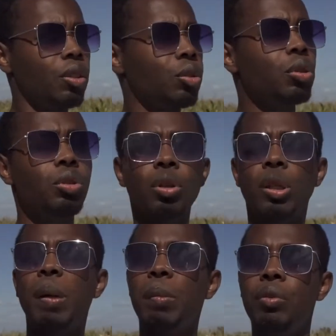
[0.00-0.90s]
Je suis sûr
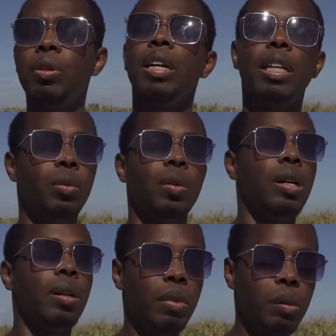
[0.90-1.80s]
que parmi vous, il y en a qui ont
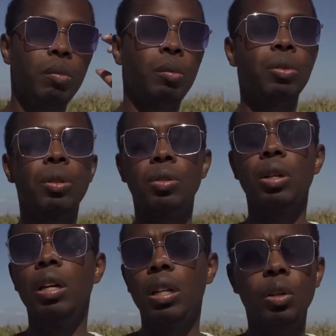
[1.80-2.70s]
un minimum de bon sens,
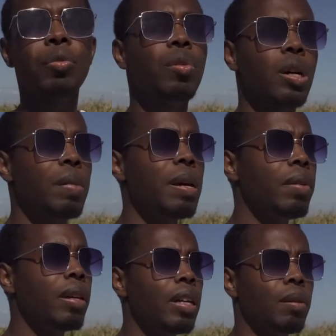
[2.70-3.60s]
qui le font quand
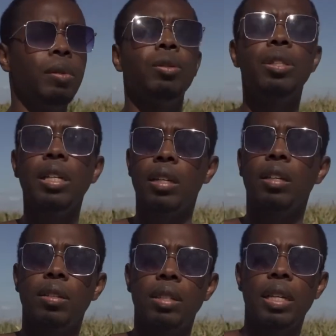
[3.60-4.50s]
même, mais je sais
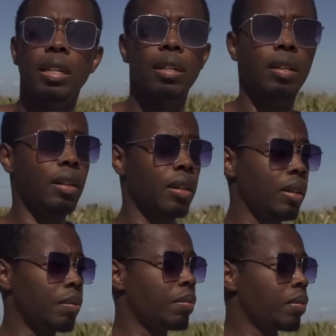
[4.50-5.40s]
que c'est
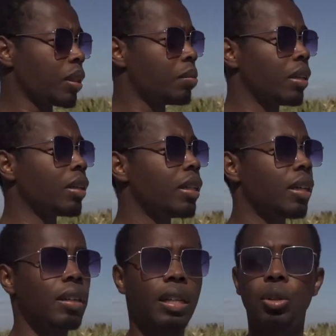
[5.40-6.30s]
euh,
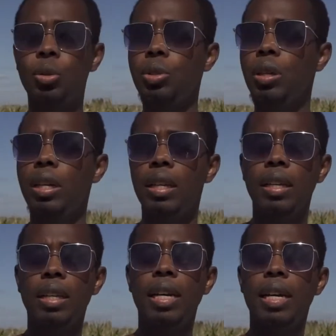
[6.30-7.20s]
quelque chose
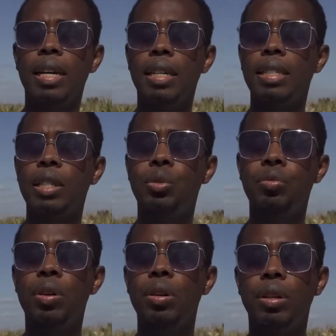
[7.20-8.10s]
qui est
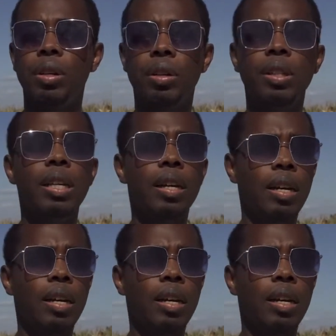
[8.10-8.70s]
souvent euh, redit